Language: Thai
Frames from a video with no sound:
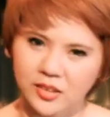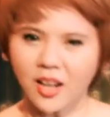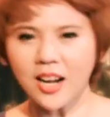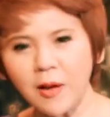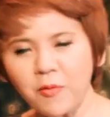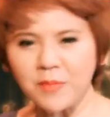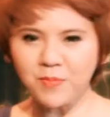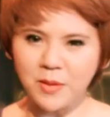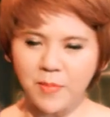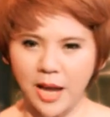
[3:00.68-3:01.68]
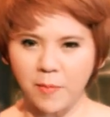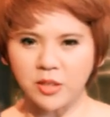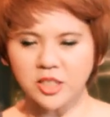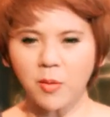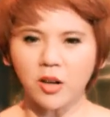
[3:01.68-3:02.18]
ต้อนรับวันปีใหม่เพ
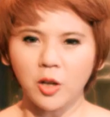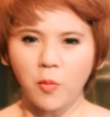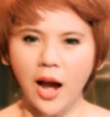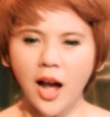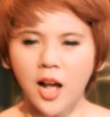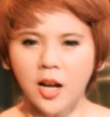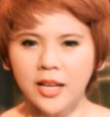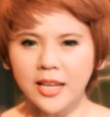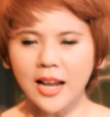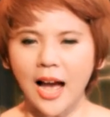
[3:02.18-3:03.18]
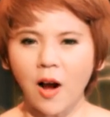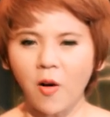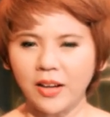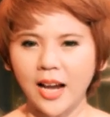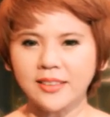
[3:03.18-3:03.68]
ราะจะบอกเลยว่าลีลาข
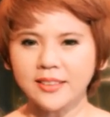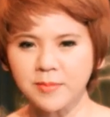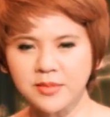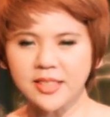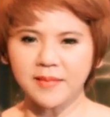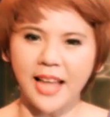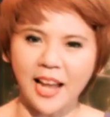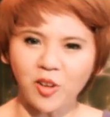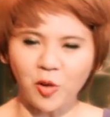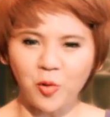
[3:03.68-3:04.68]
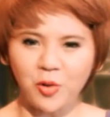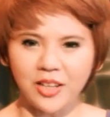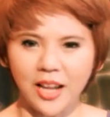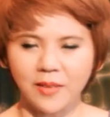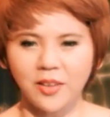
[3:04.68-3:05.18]
องการเต้นสเตทแดนซ์ของคุณ
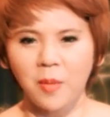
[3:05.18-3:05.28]
เนี่ย